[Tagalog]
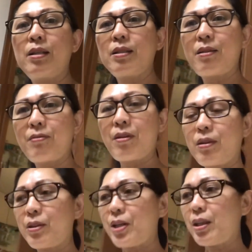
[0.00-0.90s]

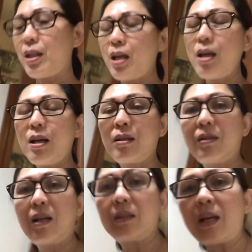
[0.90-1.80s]
7.30 ang
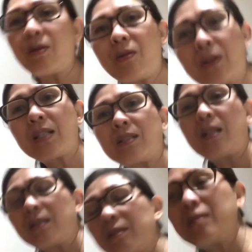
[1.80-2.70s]
aking oras
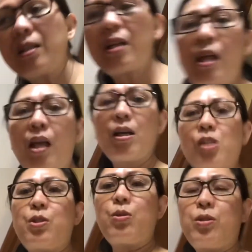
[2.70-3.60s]
ng
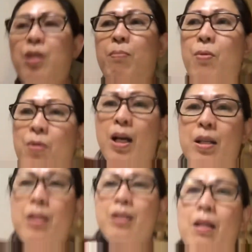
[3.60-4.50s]
duty
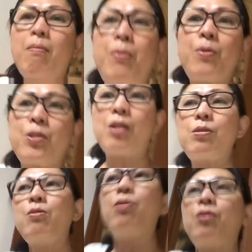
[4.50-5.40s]
bukas. Tapos sa
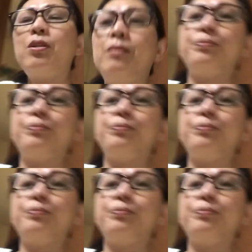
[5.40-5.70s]
sunod,